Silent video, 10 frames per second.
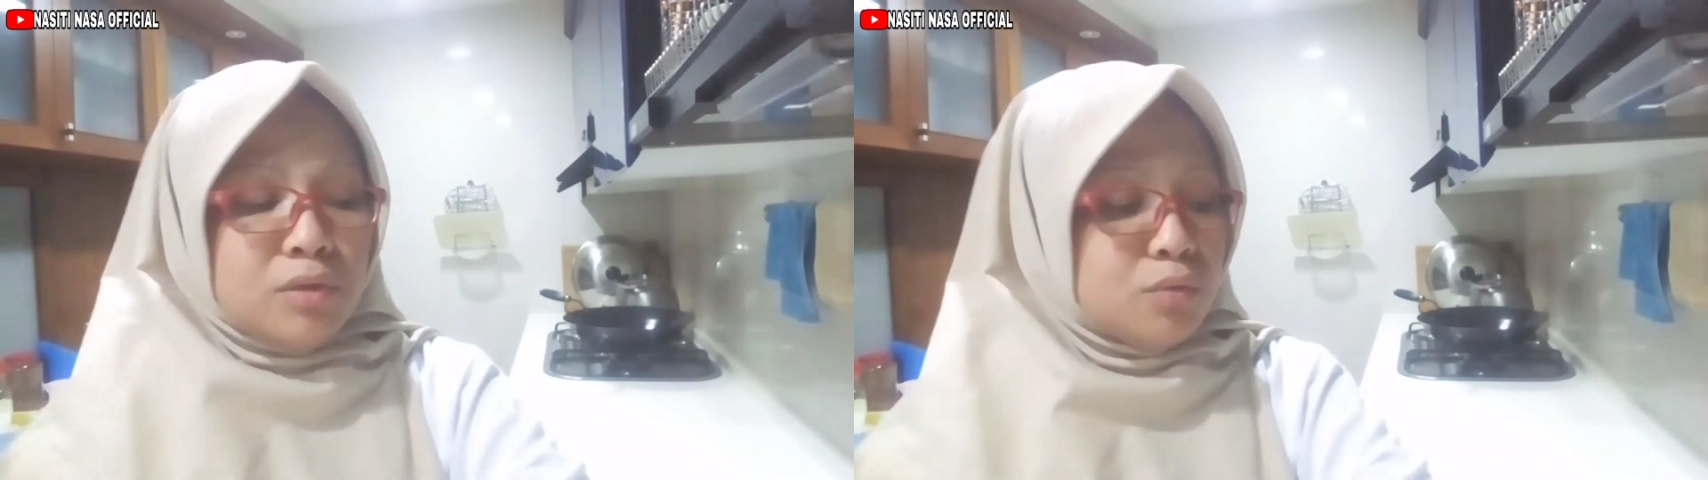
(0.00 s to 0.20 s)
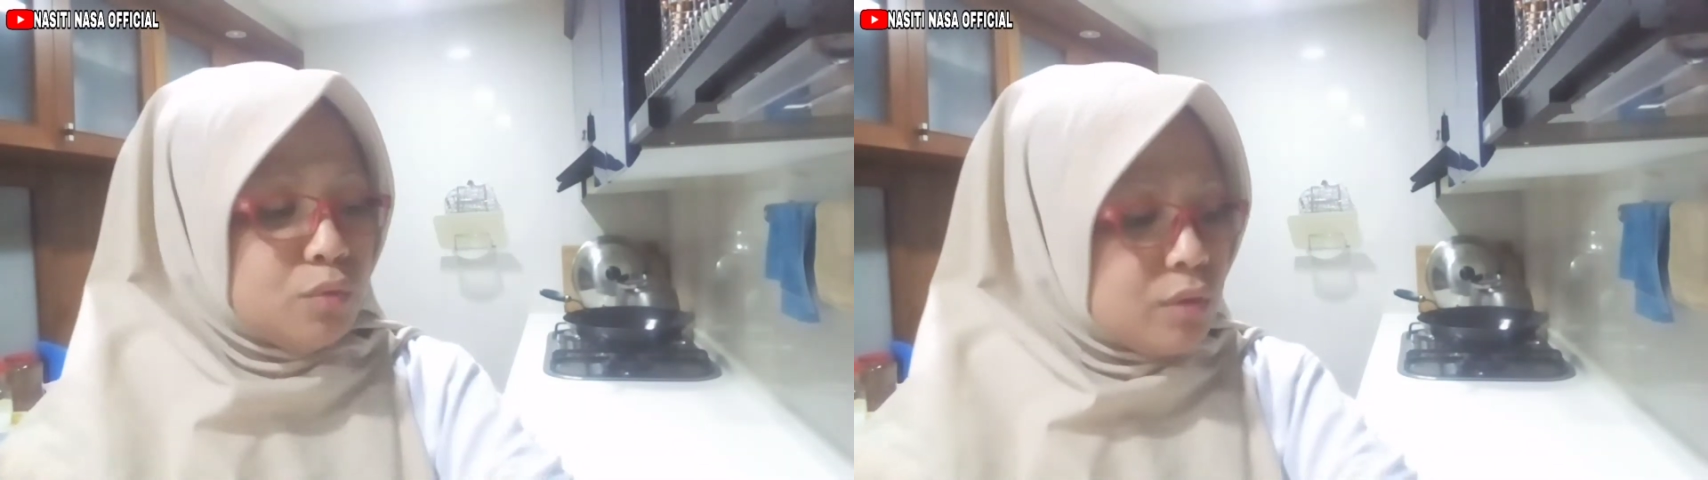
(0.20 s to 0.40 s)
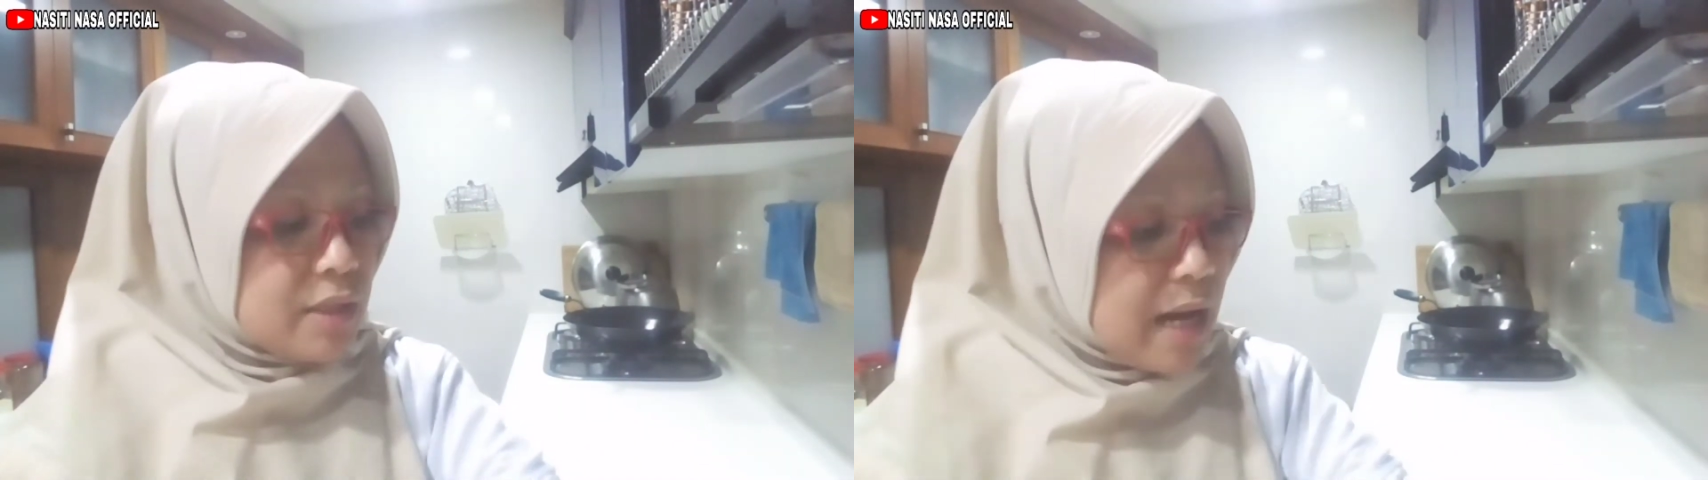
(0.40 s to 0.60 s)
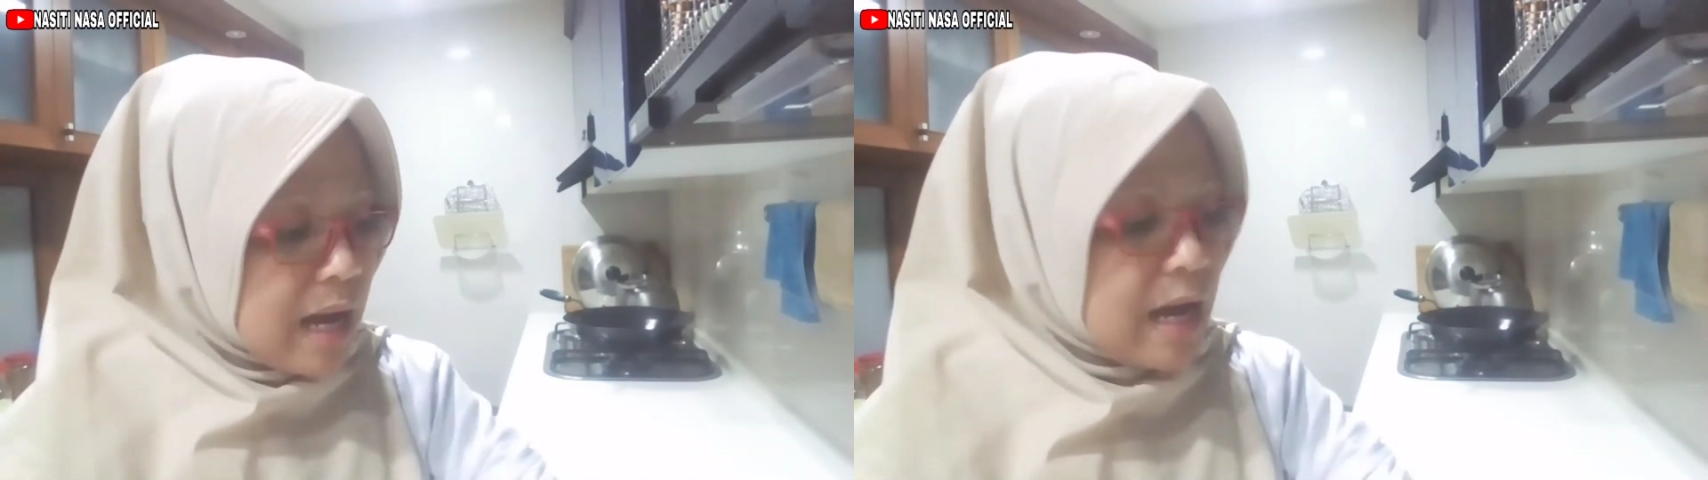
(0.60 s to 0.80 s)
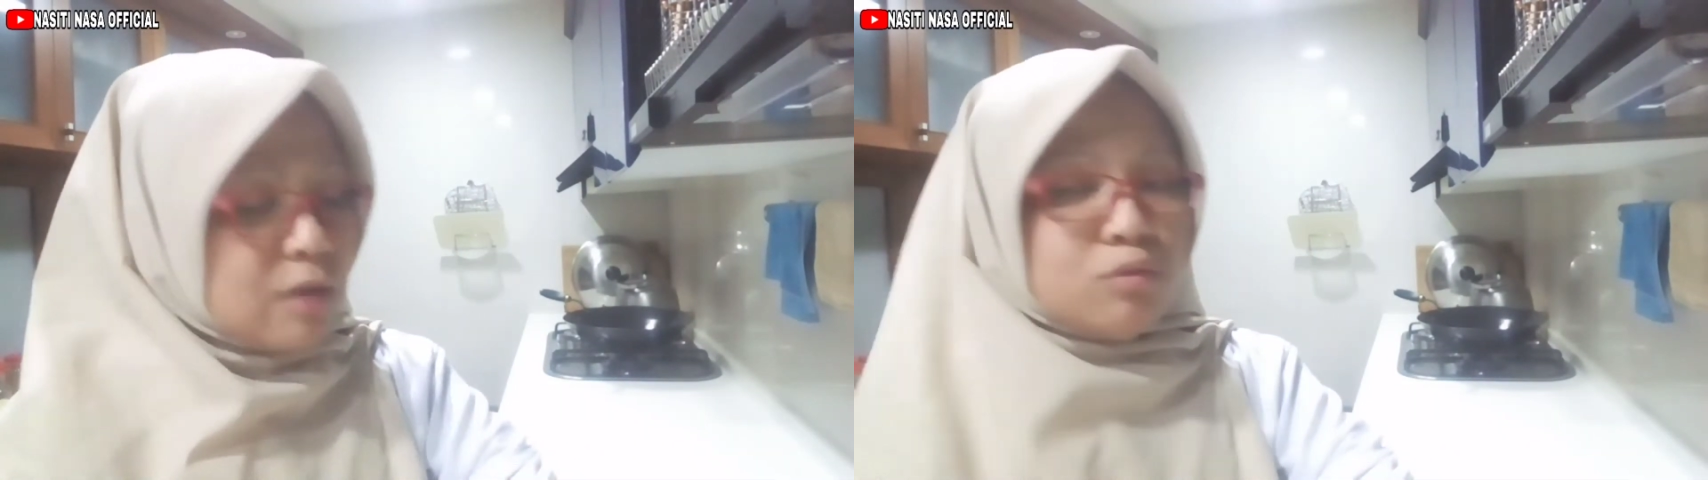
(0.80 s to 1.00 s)

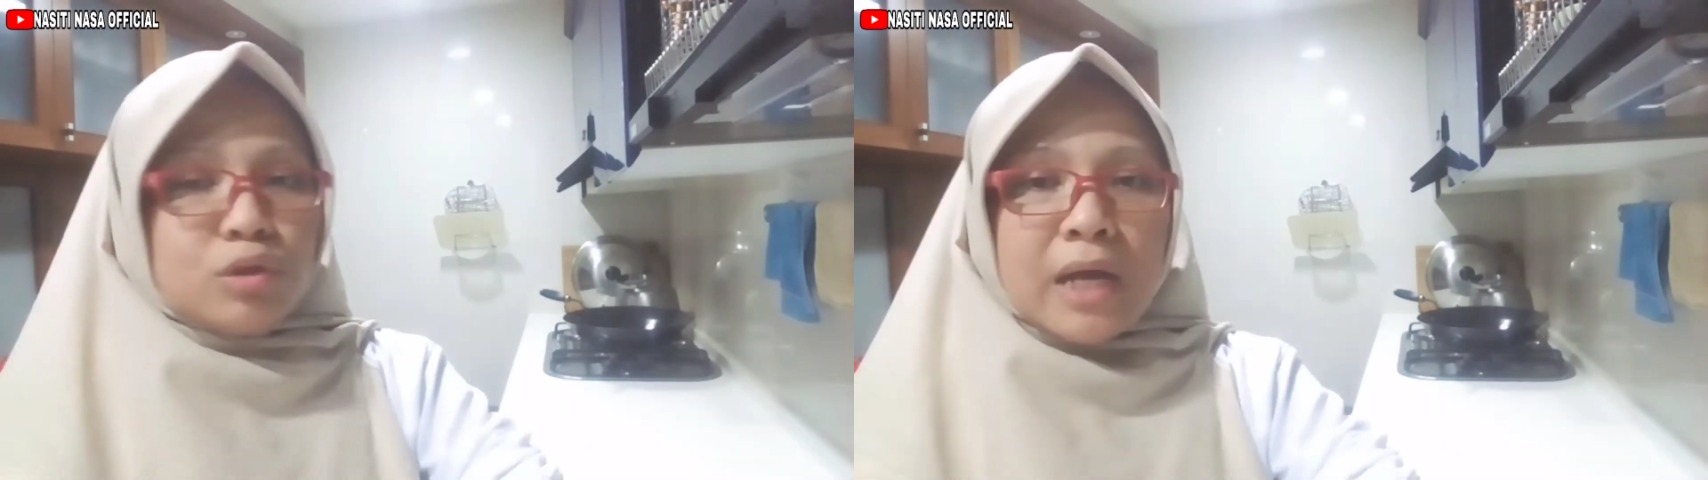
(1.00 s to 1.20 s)
juga, harus